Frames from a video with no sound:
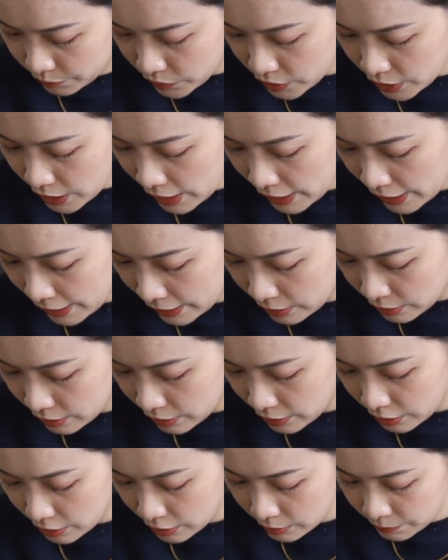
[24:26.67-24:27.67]
再来
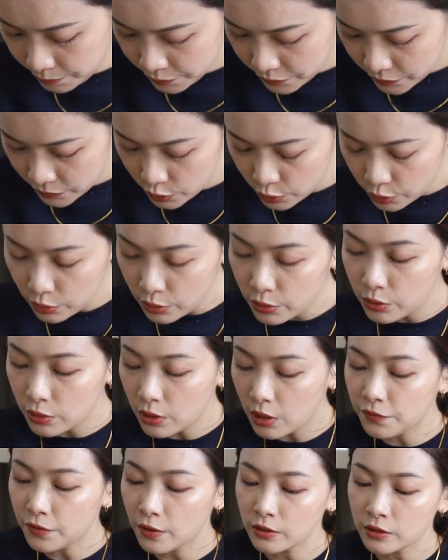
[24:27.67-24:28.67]
呢。c h k c o
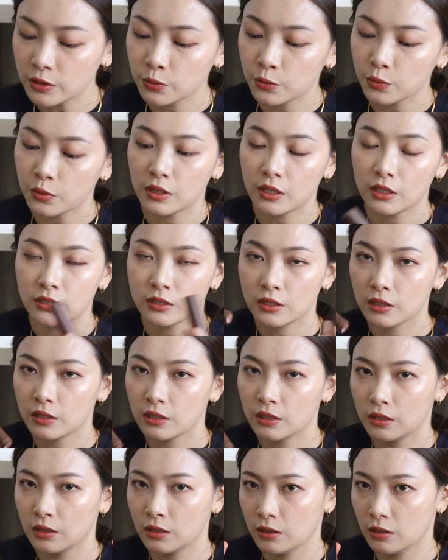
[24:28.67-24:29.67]
f o r c o l 的这
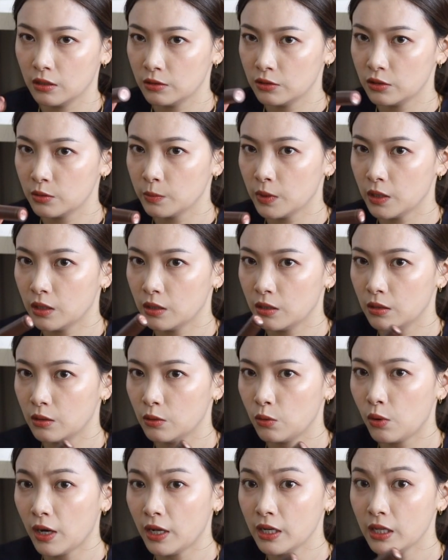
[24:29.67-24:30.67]
个什
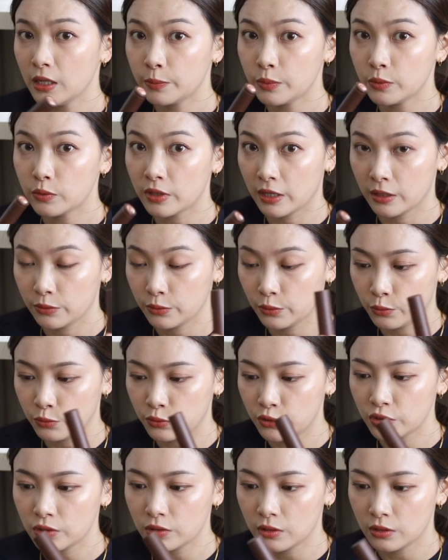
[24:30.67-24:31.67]
么华丽布朗
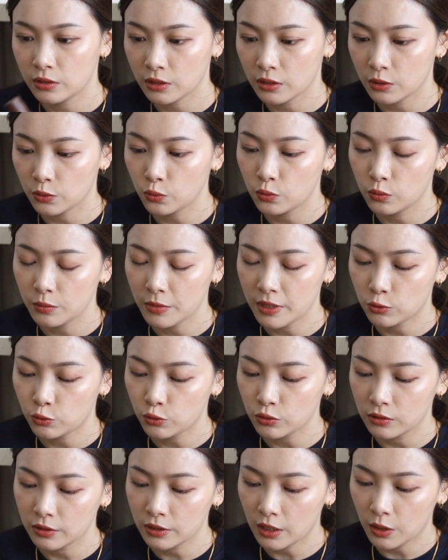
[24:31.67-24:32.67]
女士的这个雾面
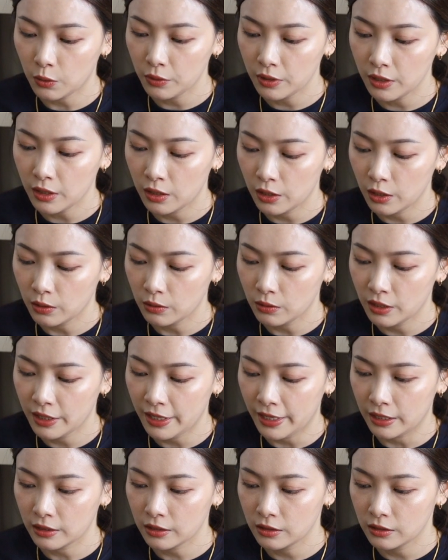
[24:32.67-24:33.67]
唇膏，我也留了
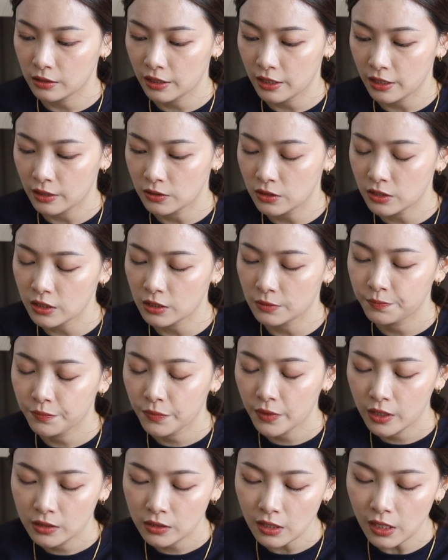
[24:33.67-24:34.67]
两个颜色。
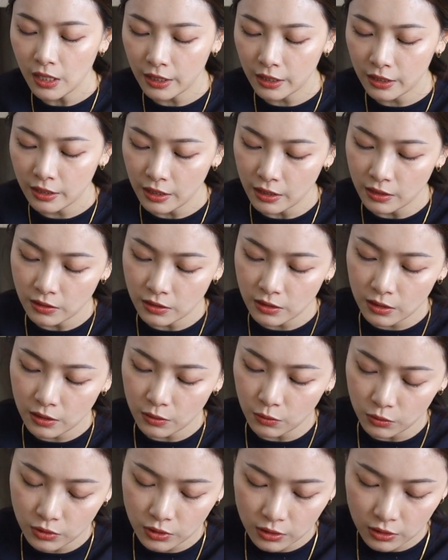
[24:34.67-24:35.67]
这两个颜
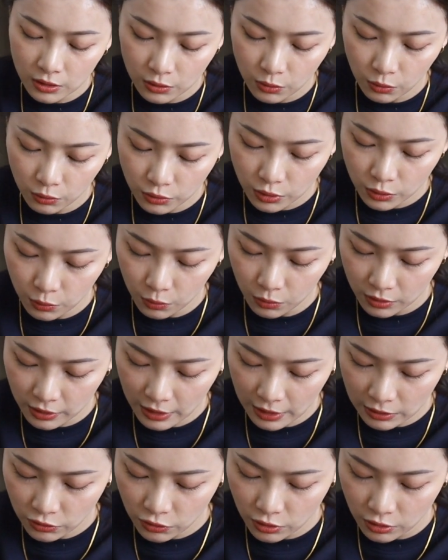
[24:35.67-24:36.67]
色我记得都是我
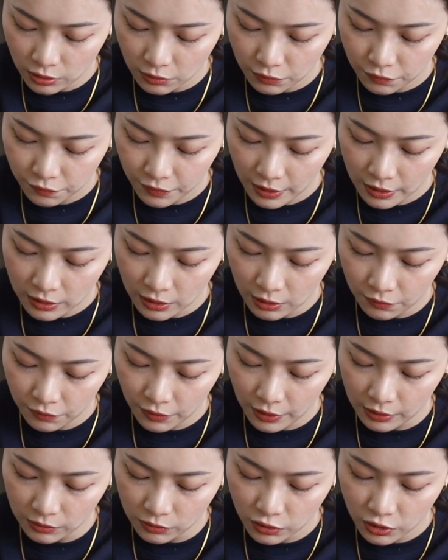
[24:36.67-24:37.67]
当时非常
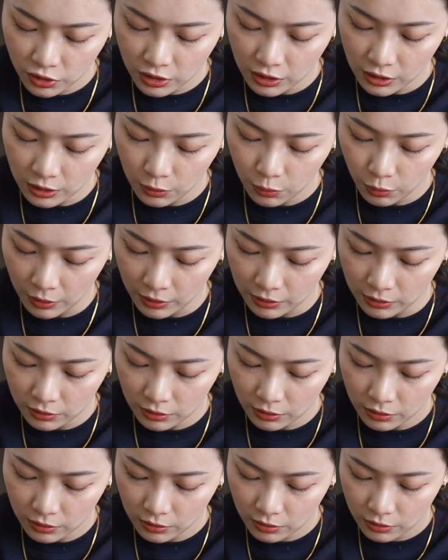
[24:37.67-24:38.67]
非常喜欢
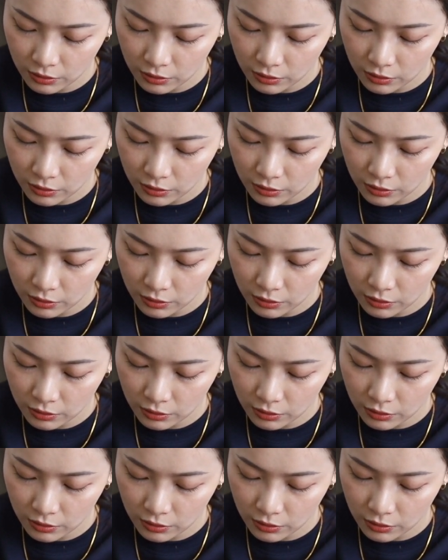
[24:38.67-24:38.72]
的。